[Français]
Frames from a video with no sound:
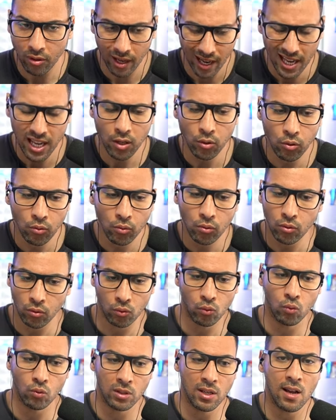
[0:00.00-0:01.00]
rien du tout
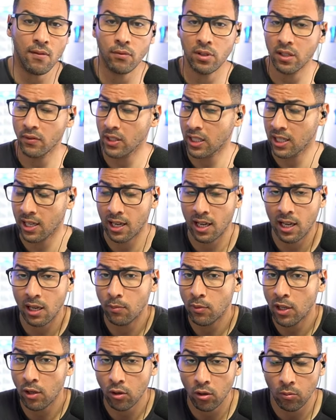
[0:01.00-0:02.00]
tout ça. Vous savez très
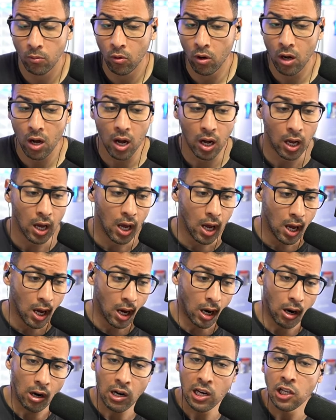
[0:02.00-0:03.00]
bien que moi,
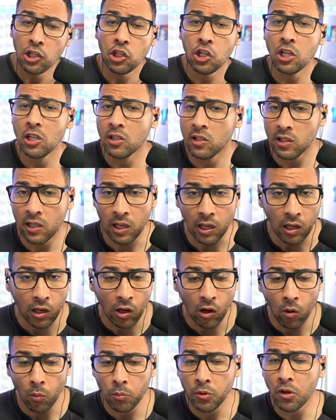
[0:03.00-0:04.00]
les cheats c'est
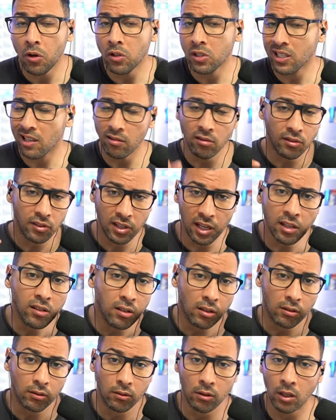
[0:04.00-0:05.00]
ambiance à l'ancienne.
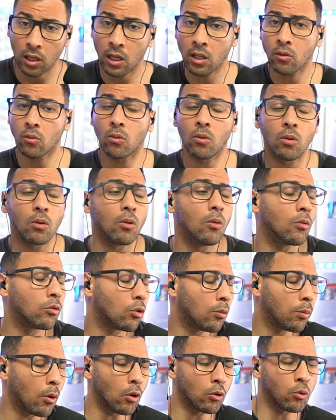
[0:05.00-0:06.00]
Voilà, donc on te
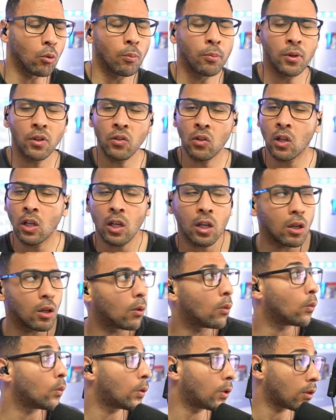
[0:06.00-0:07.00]
prend ton PC,
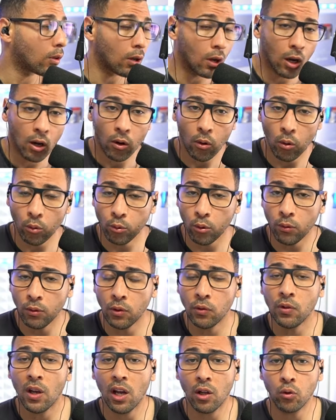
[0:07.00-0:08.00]
on te fait
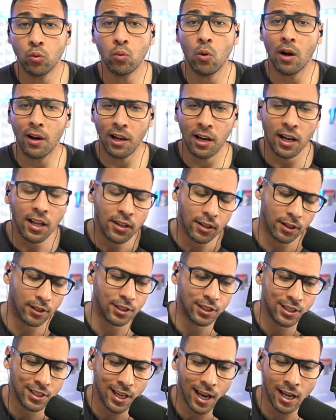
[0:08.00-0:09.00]
faire un tour à la LAN
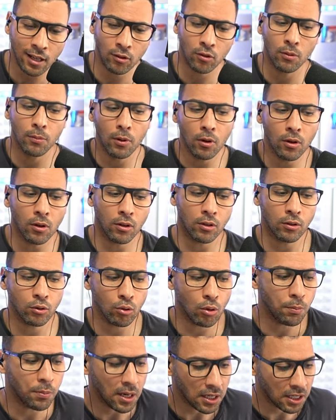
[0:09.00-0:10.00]
directement euh, sur
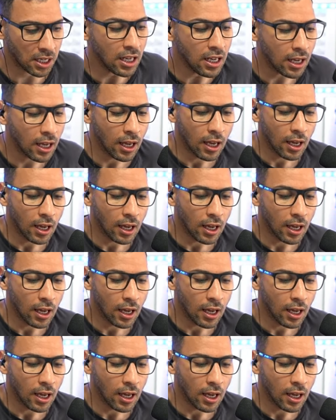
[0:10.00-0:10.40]
le parking.